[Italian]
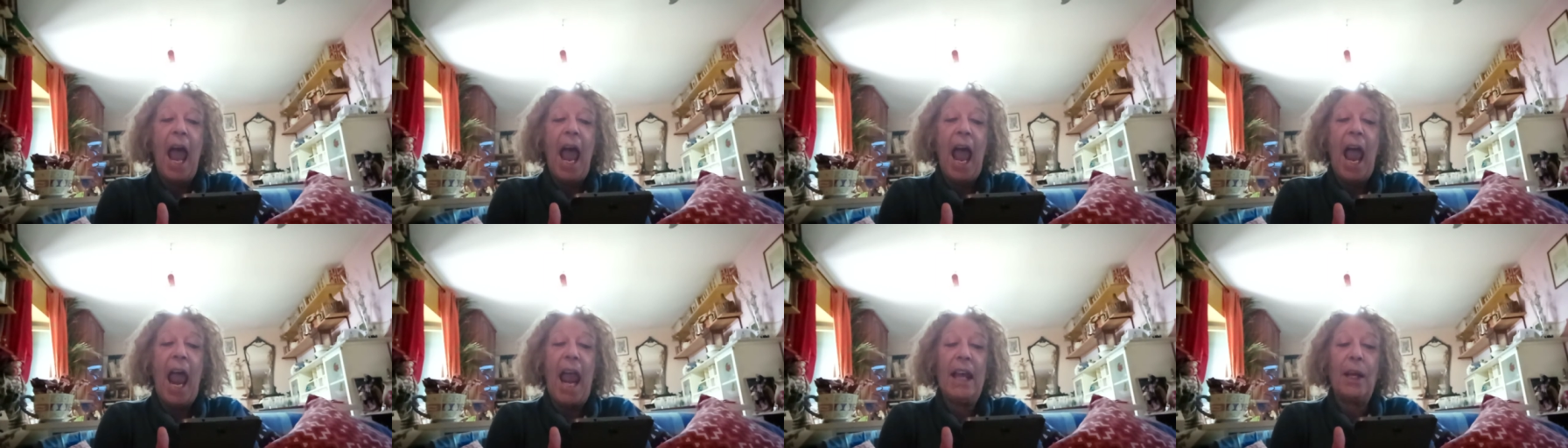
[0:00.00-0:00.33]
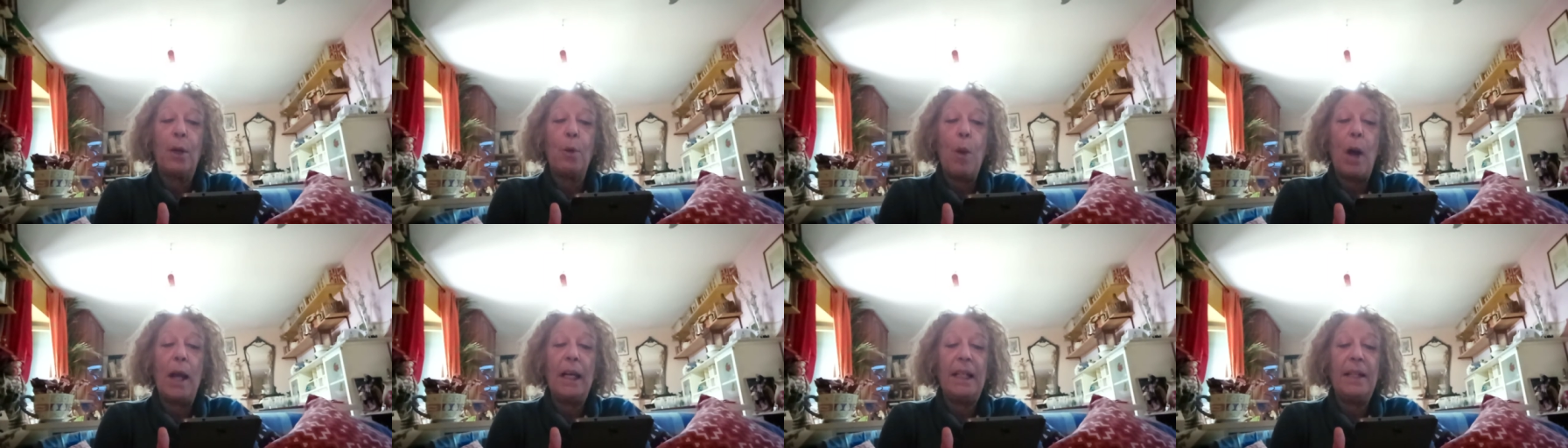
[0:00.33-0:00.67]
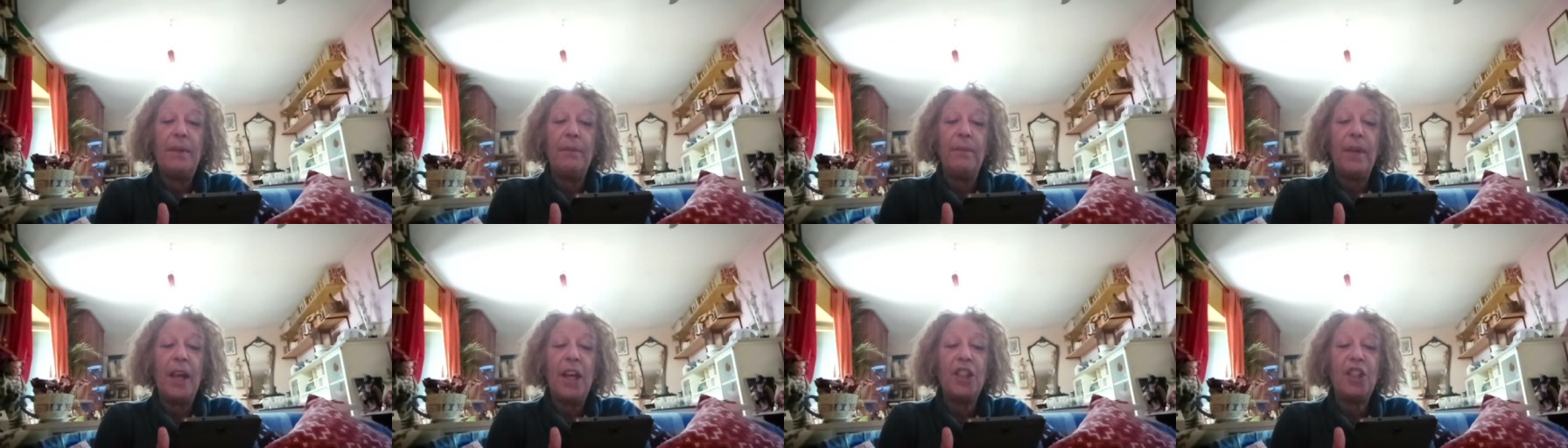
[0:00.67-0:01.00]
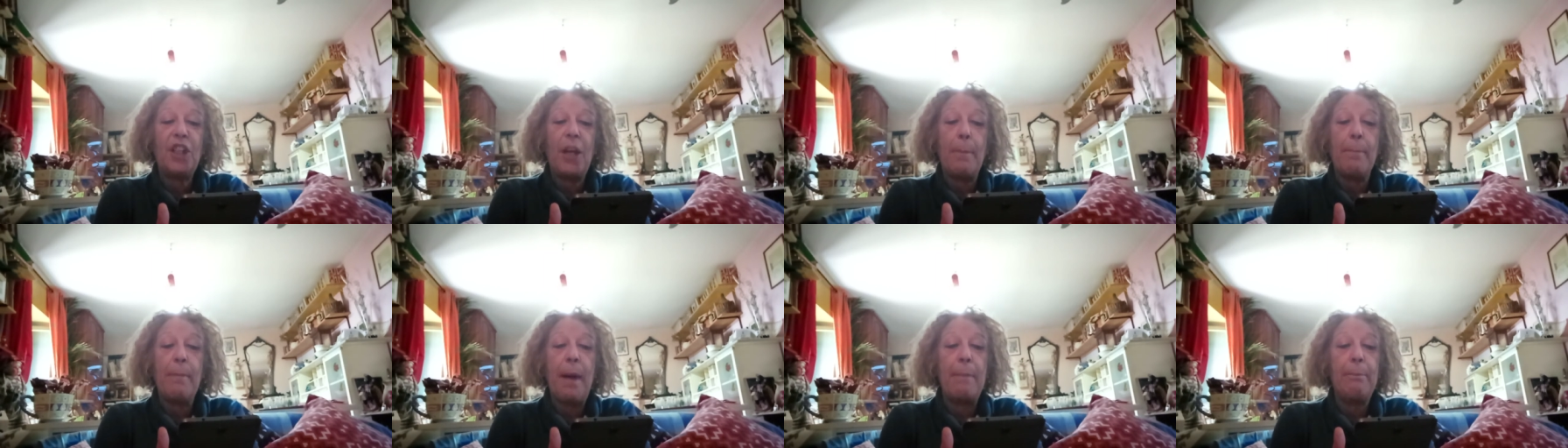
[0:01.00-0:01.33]
ai quali
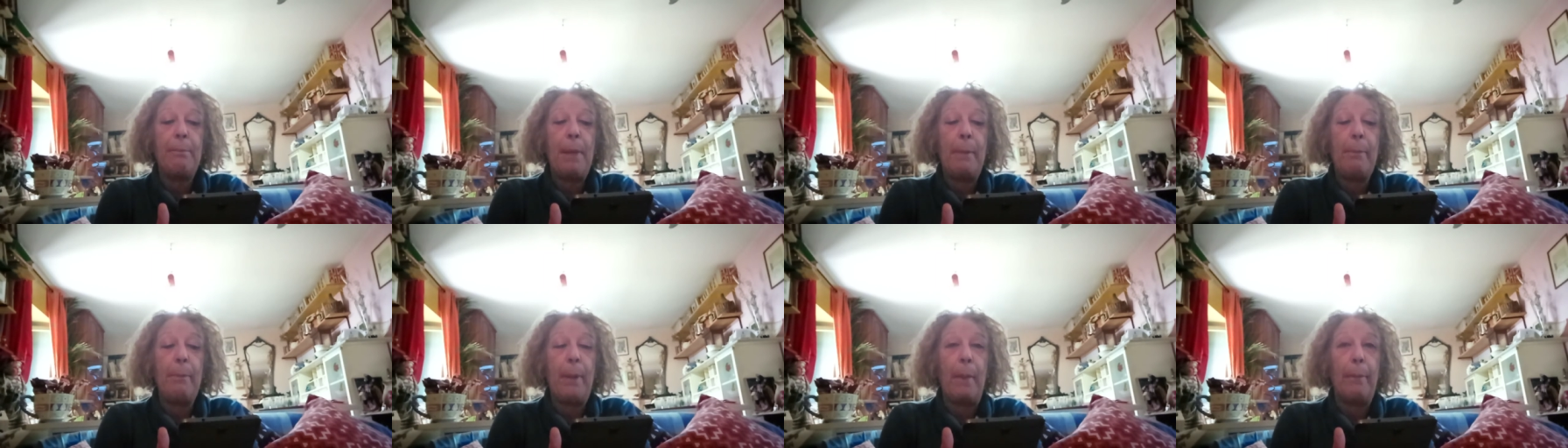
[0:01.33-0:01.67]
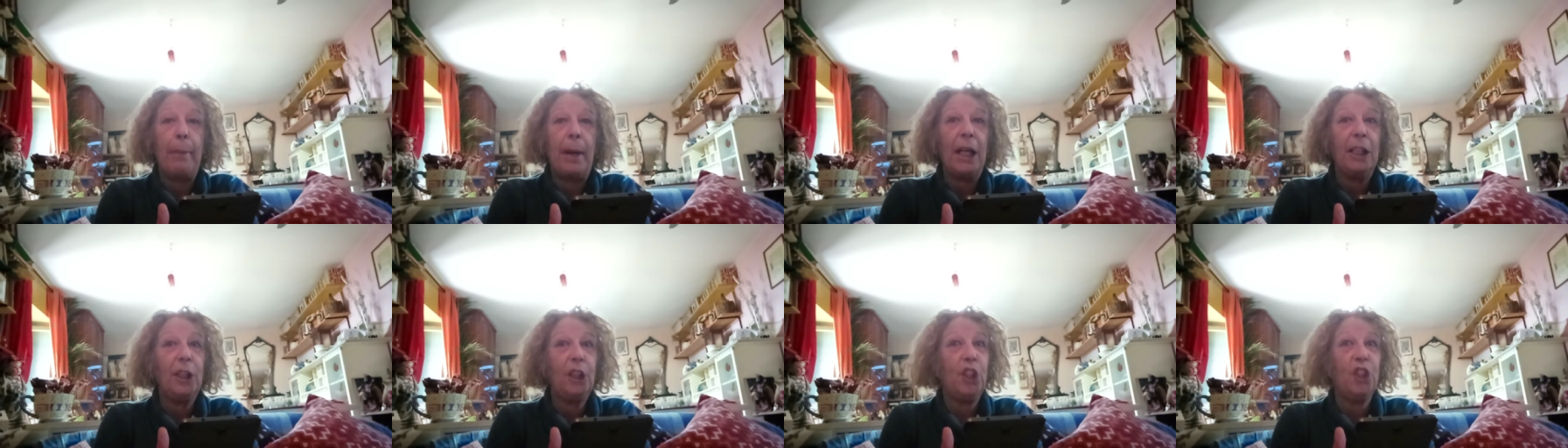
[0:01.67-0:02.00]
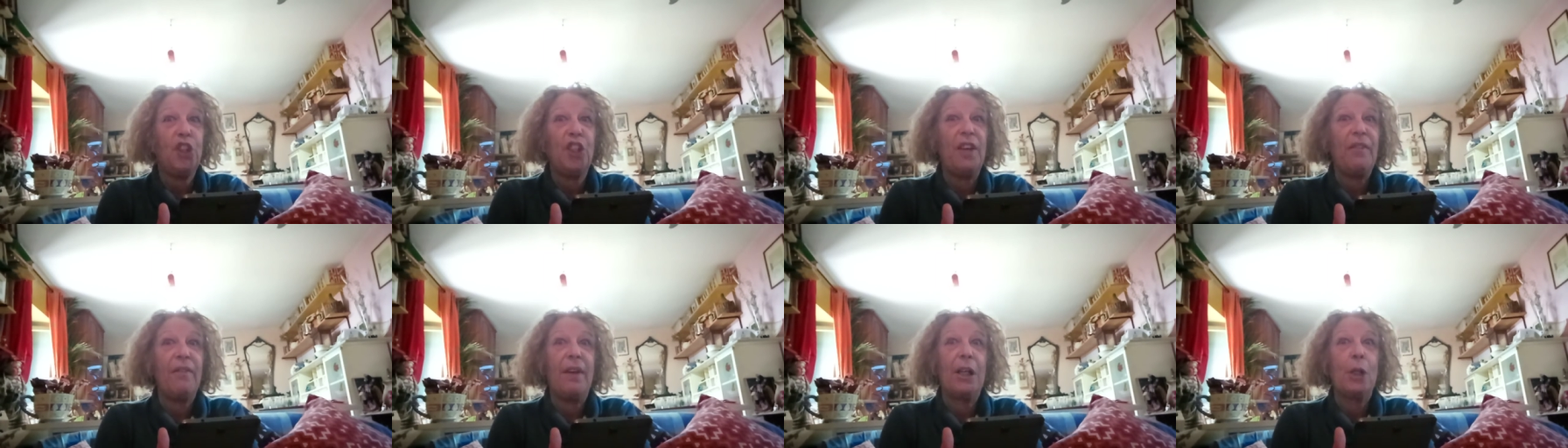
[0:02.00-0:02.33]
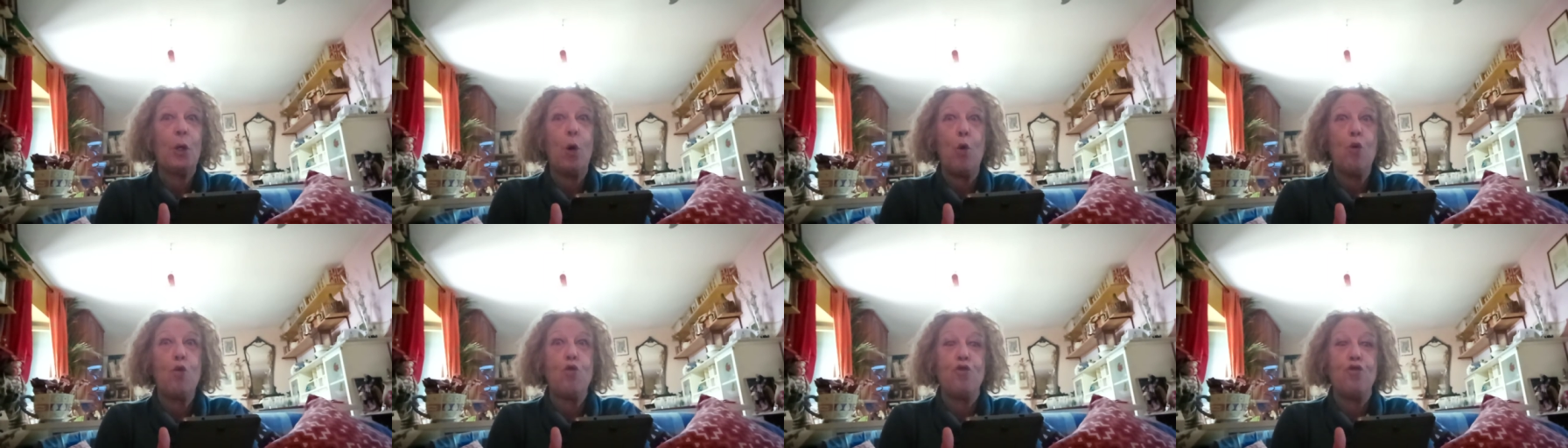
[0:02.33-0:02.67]
invece mamma e papà
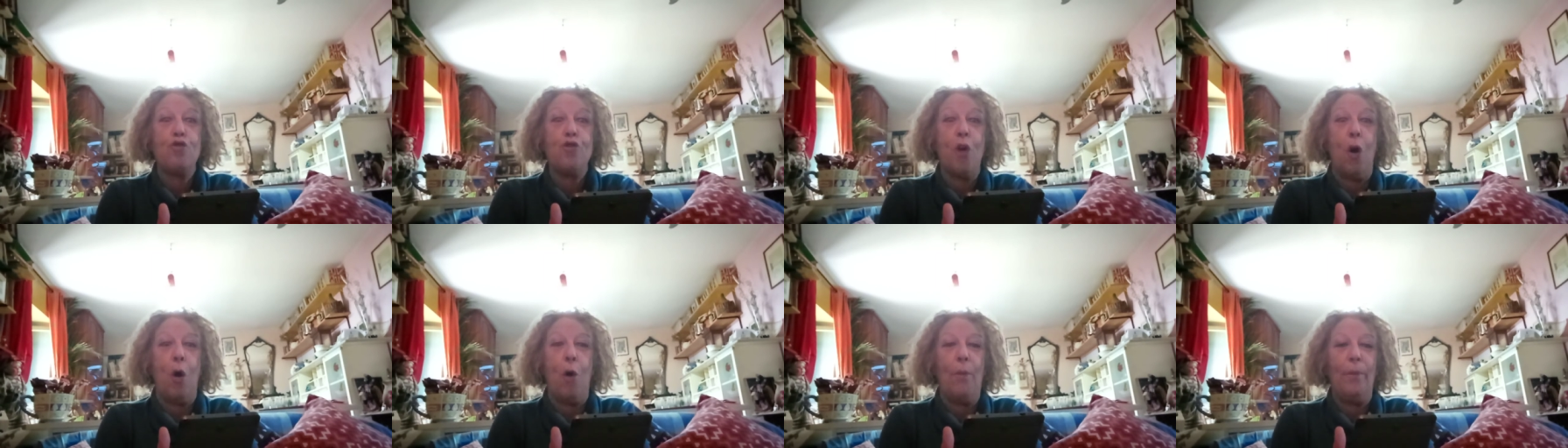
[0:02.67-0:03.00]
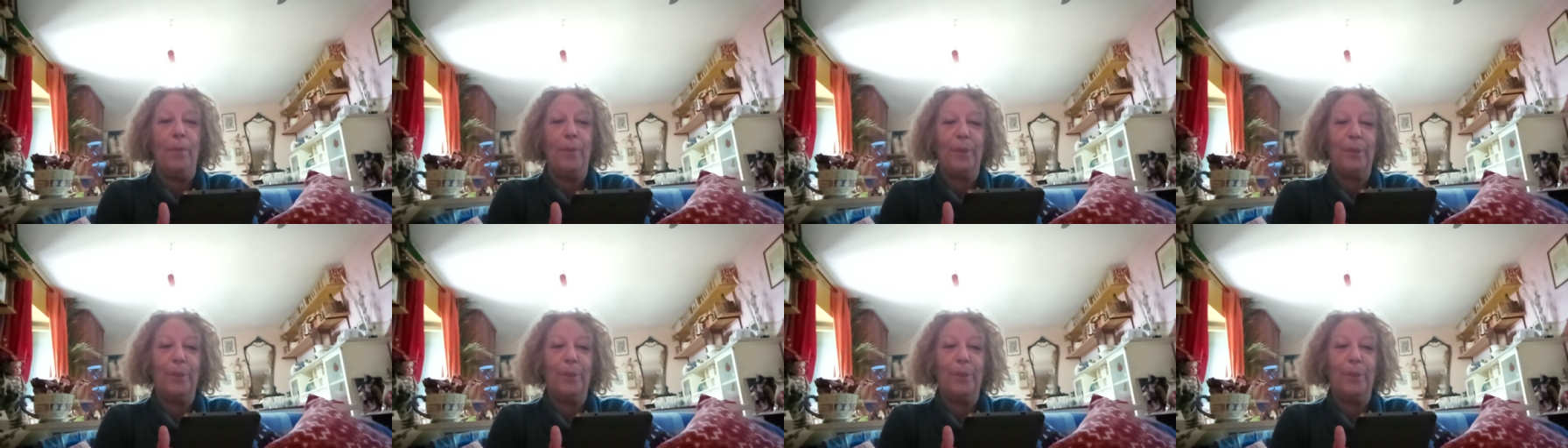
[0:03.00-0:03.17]
dicevano no,